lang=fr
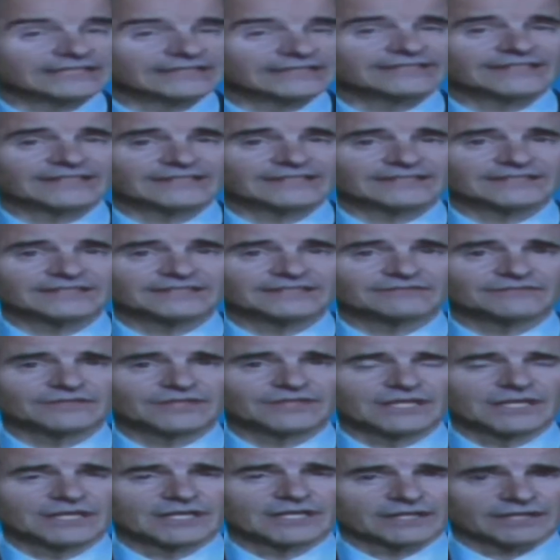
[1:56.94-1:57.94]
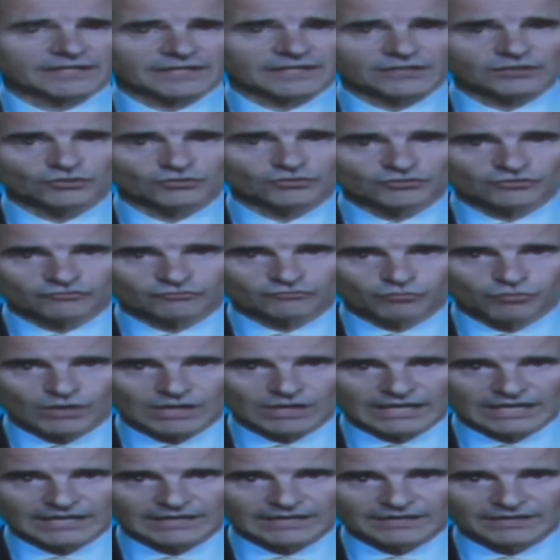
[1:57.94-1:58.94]
décisive du président Macky Sall,
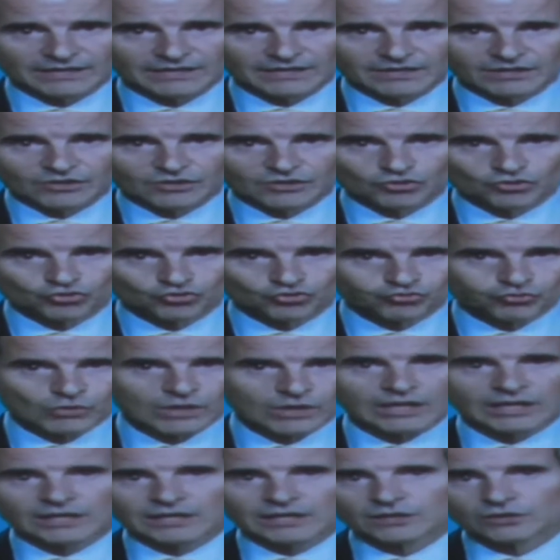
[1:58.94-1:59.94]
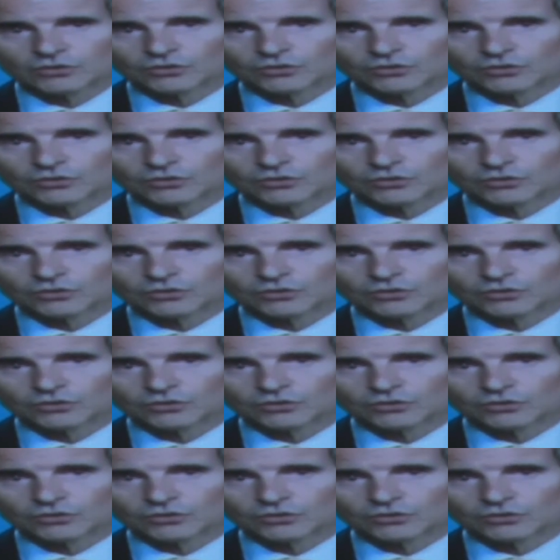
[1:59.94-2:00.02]
dont la promotion de la